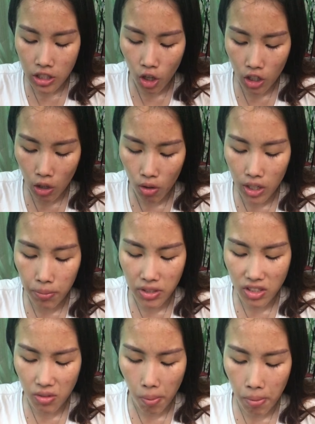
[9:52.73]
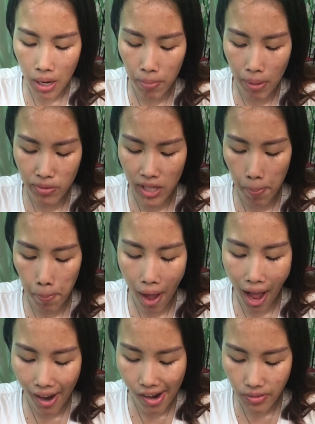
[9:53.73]
คือรสเกาหลีมันเผ็ดแบบแซ่บ
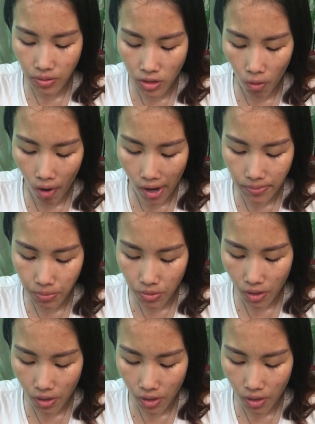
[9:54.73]
ปากอะแต่ว่า